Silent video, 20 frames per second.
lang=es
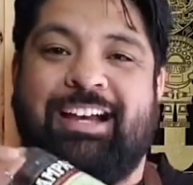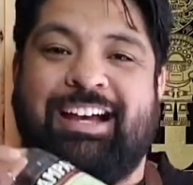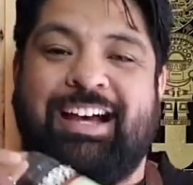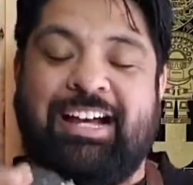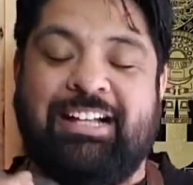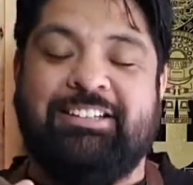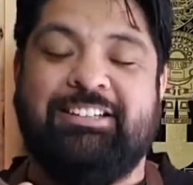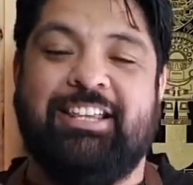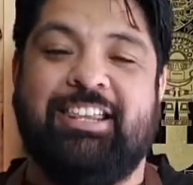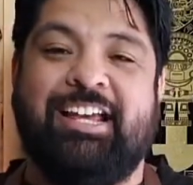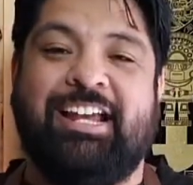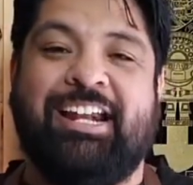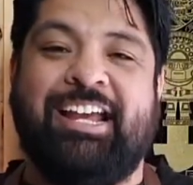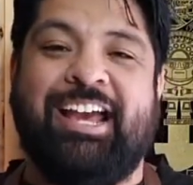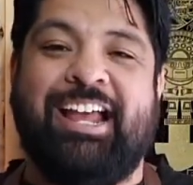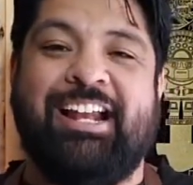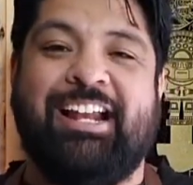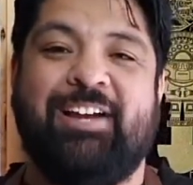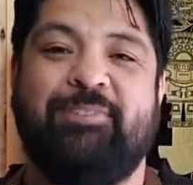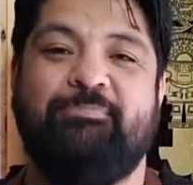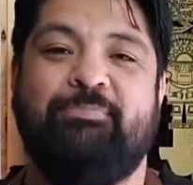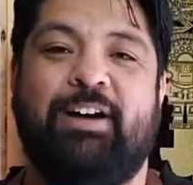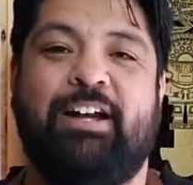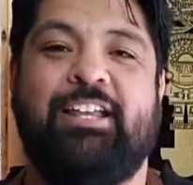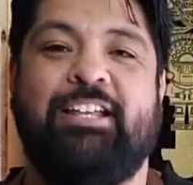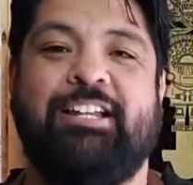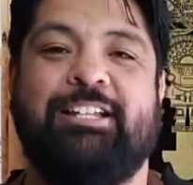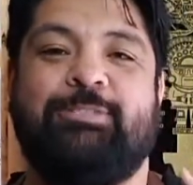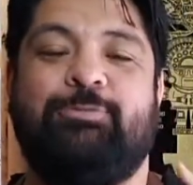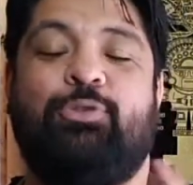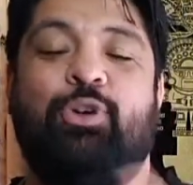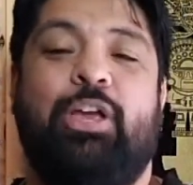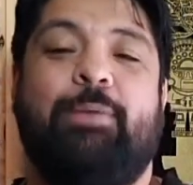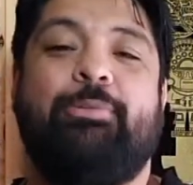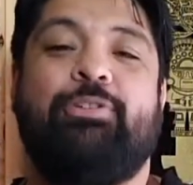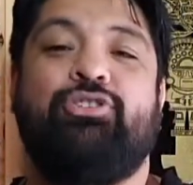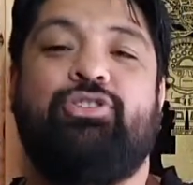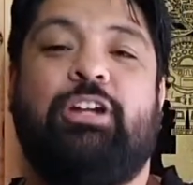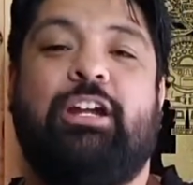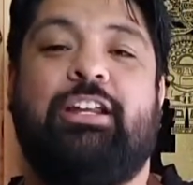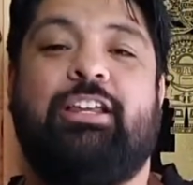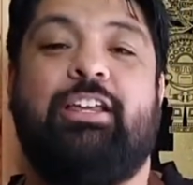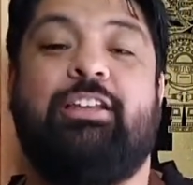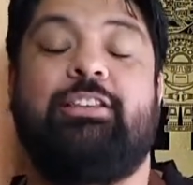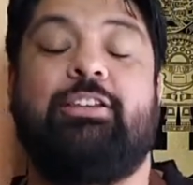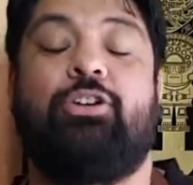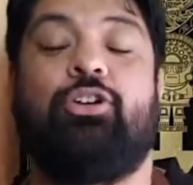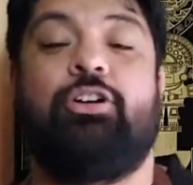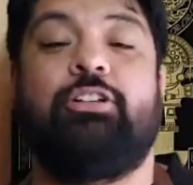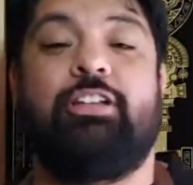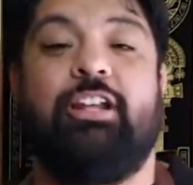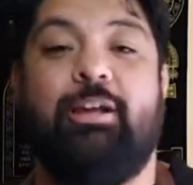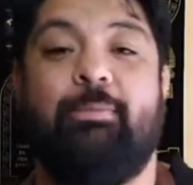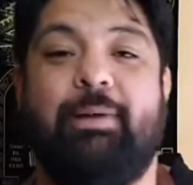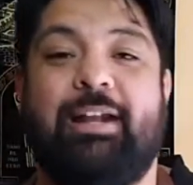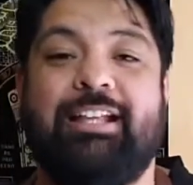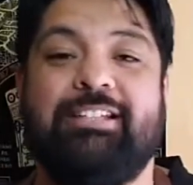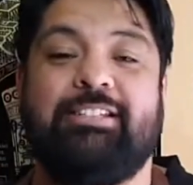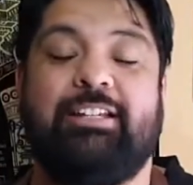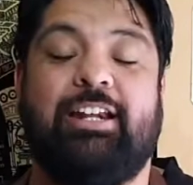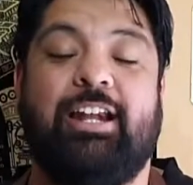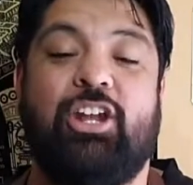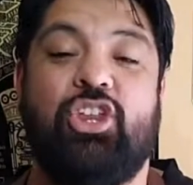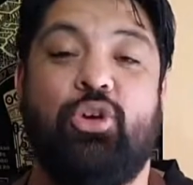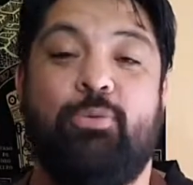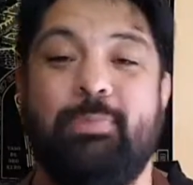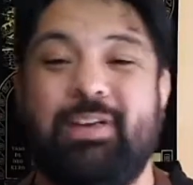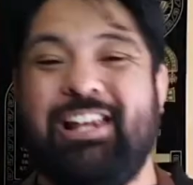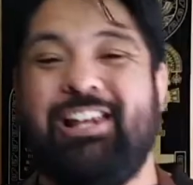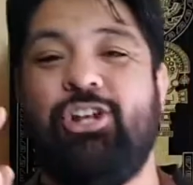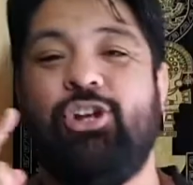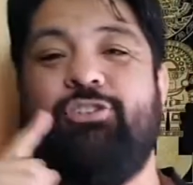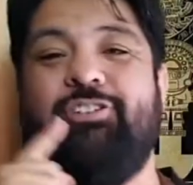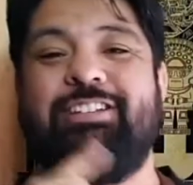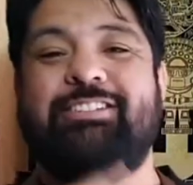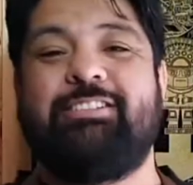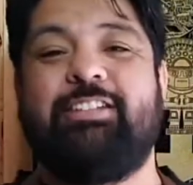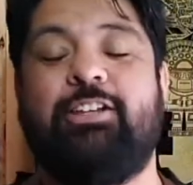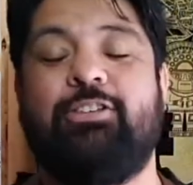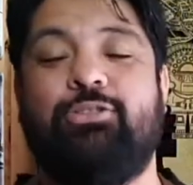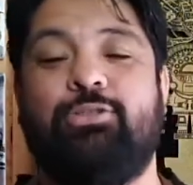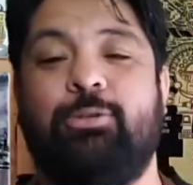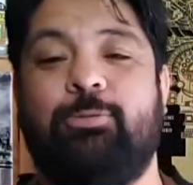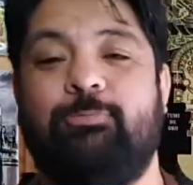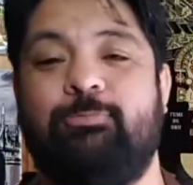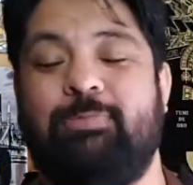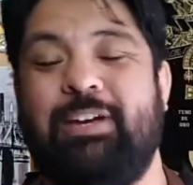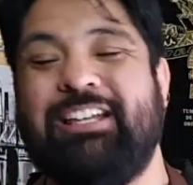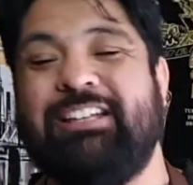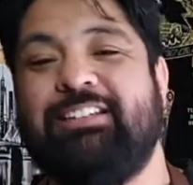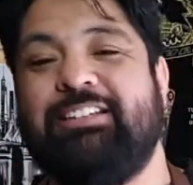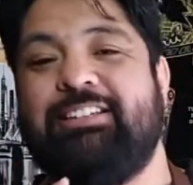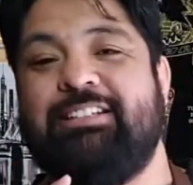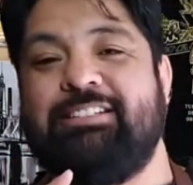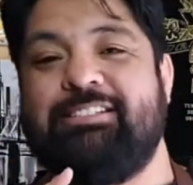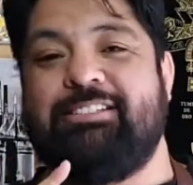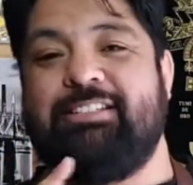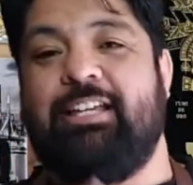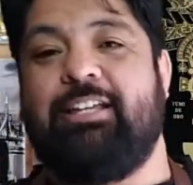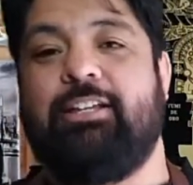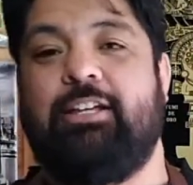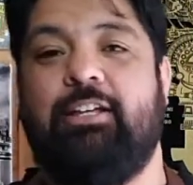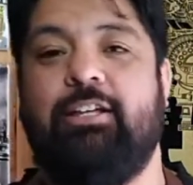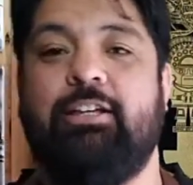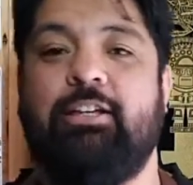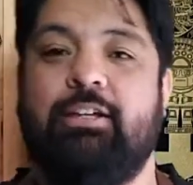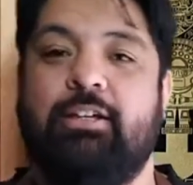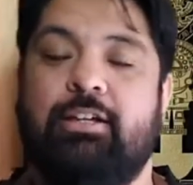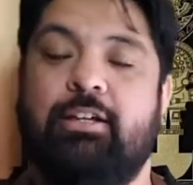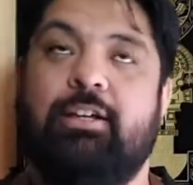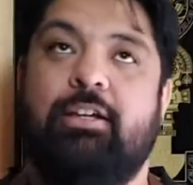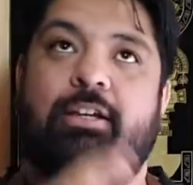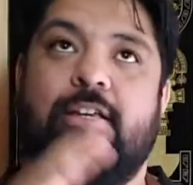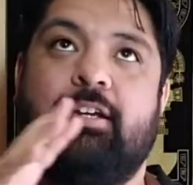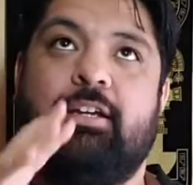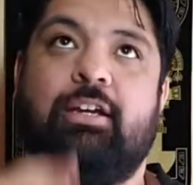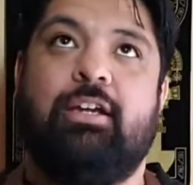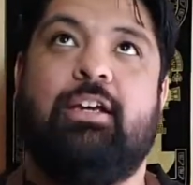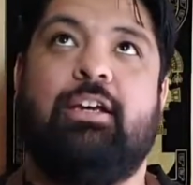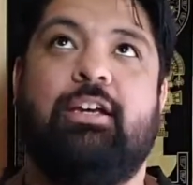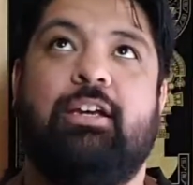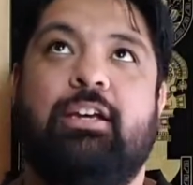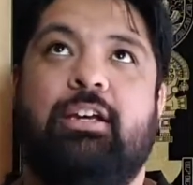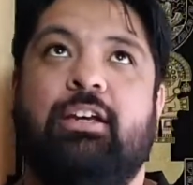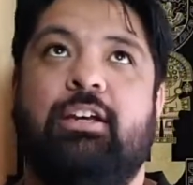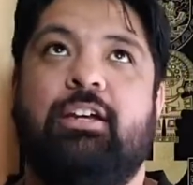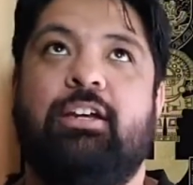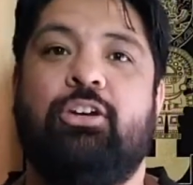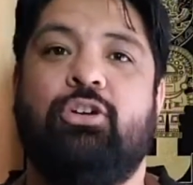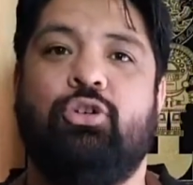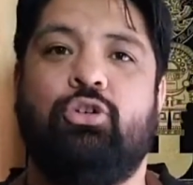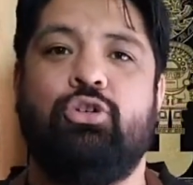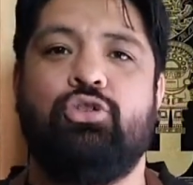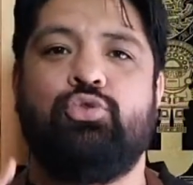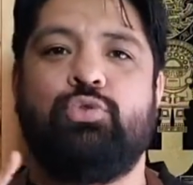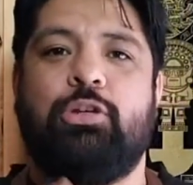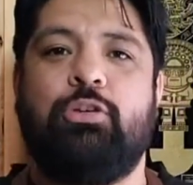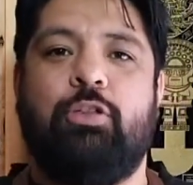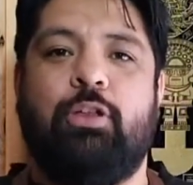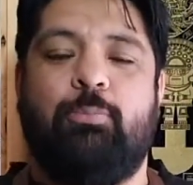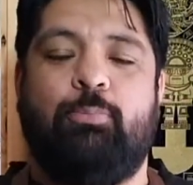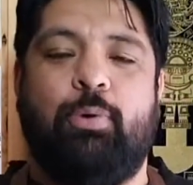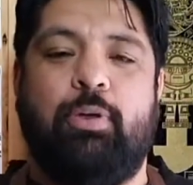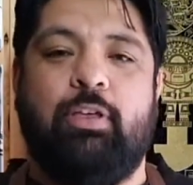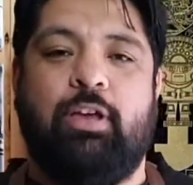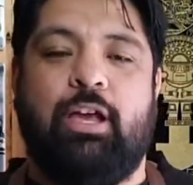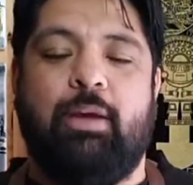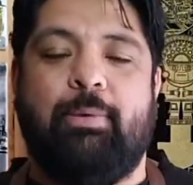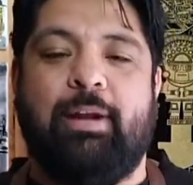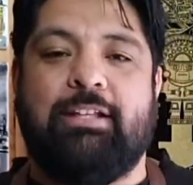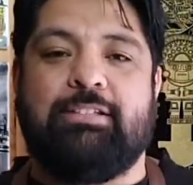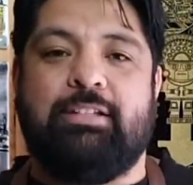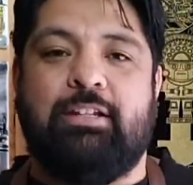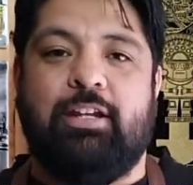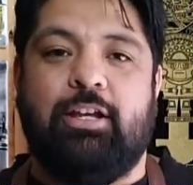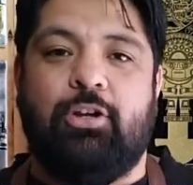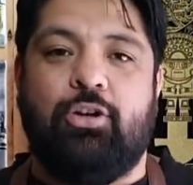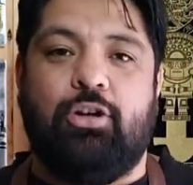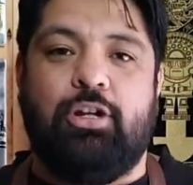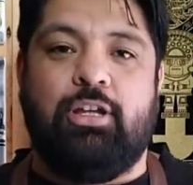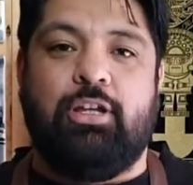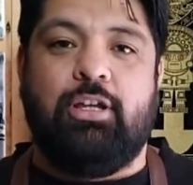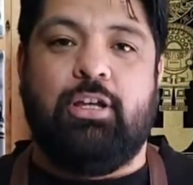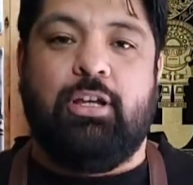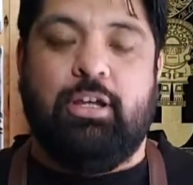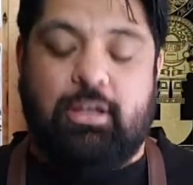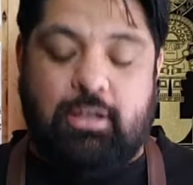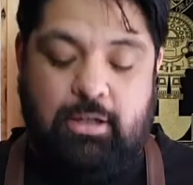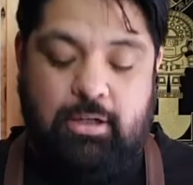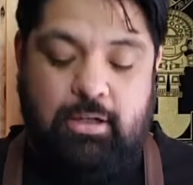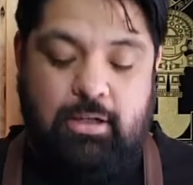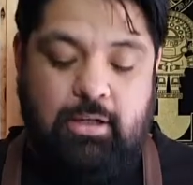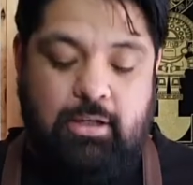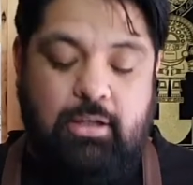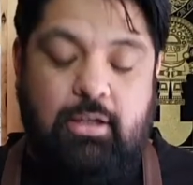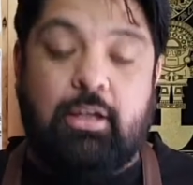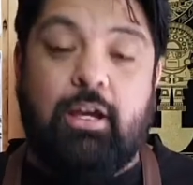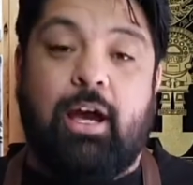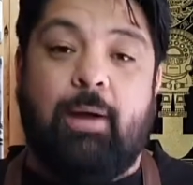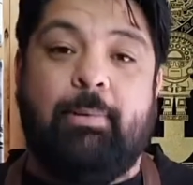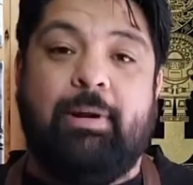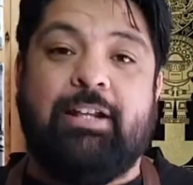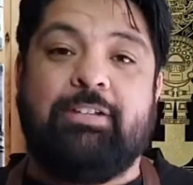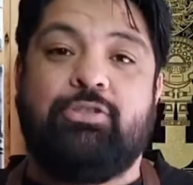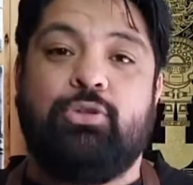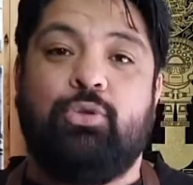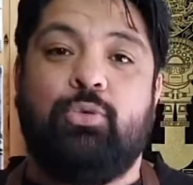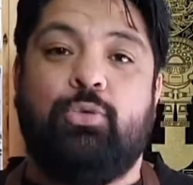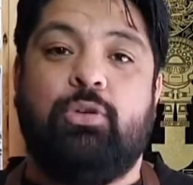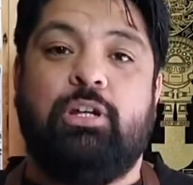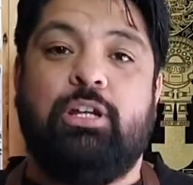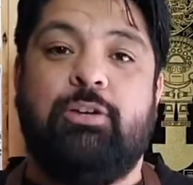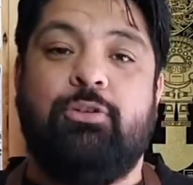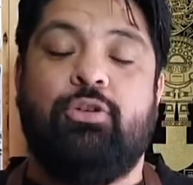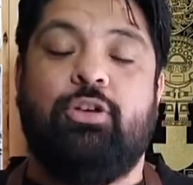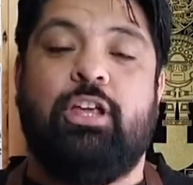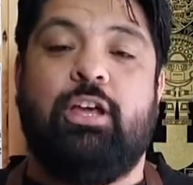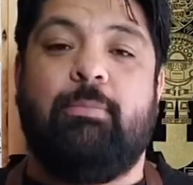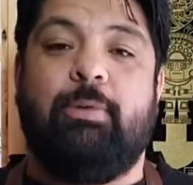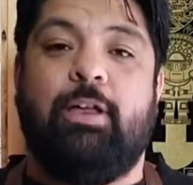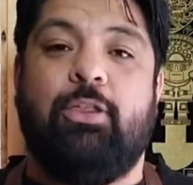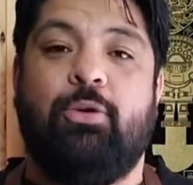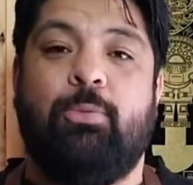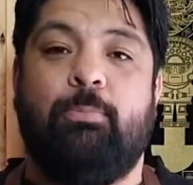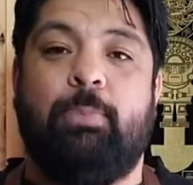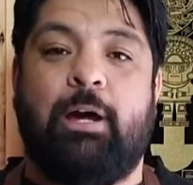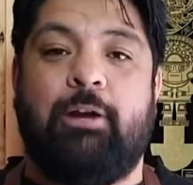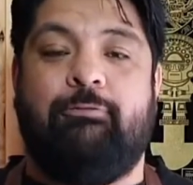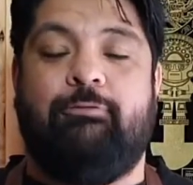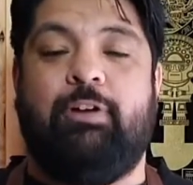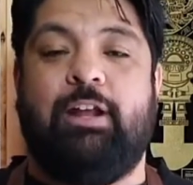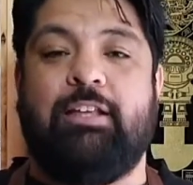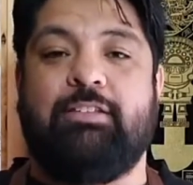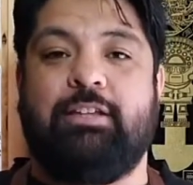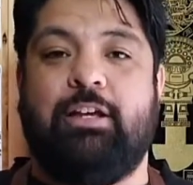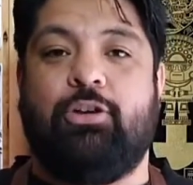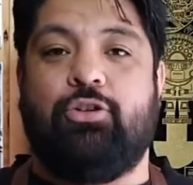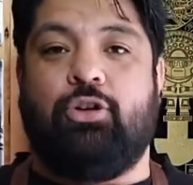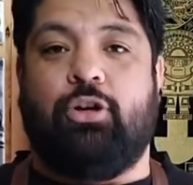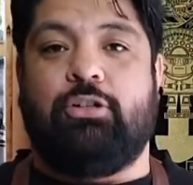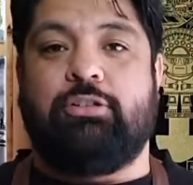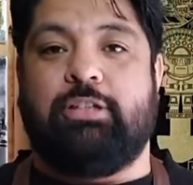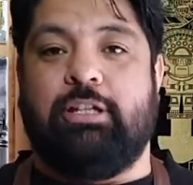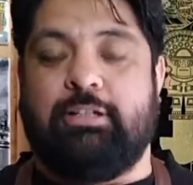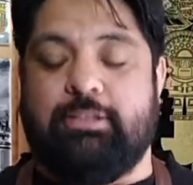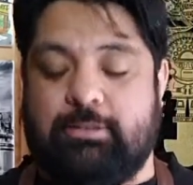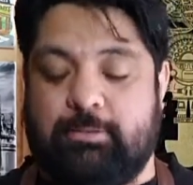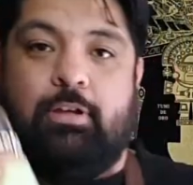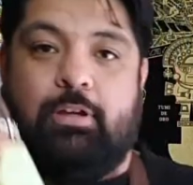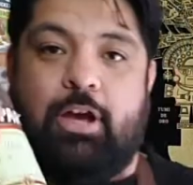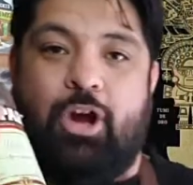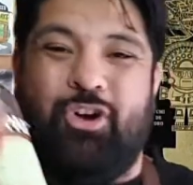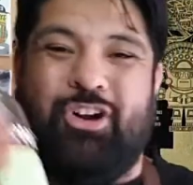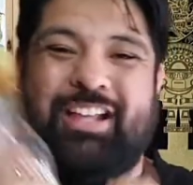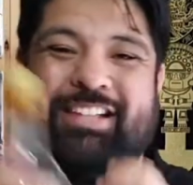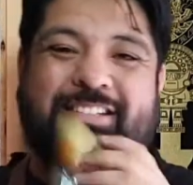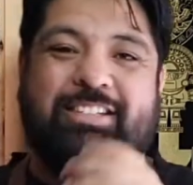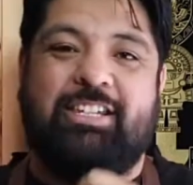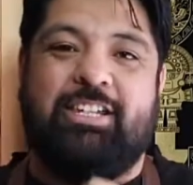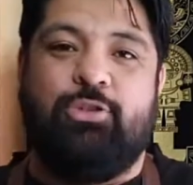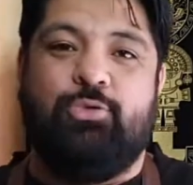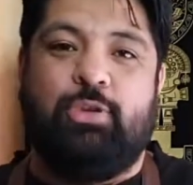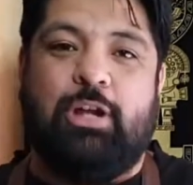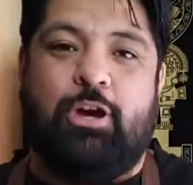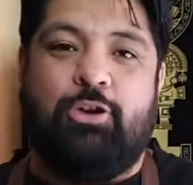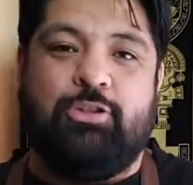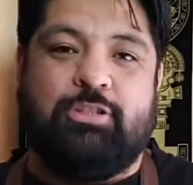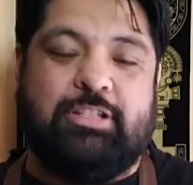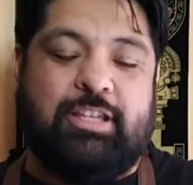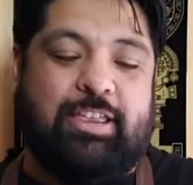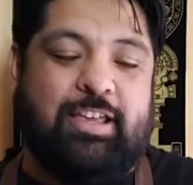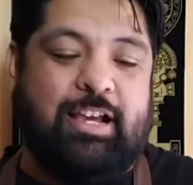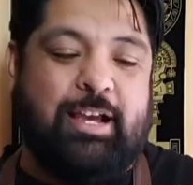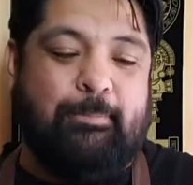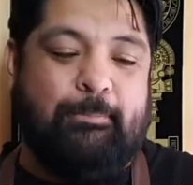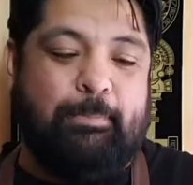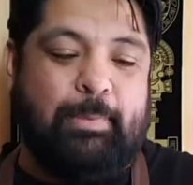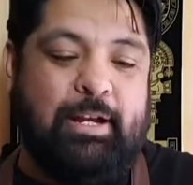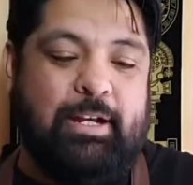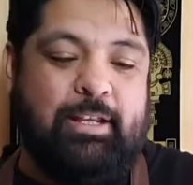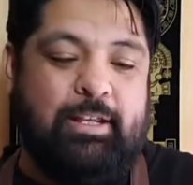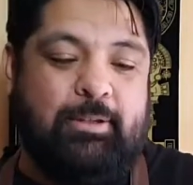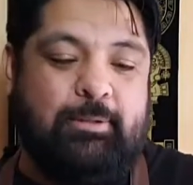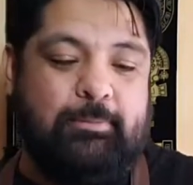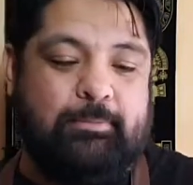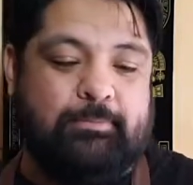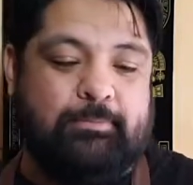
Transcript: Antes de agregar el Campari les voy a mencionar que este cóctel aparece en el año 1927, ocho años después de que aparece el Negroni, aparece en un libro llamado Barflies and Cocktails. Ahora sí, una onza de Campari.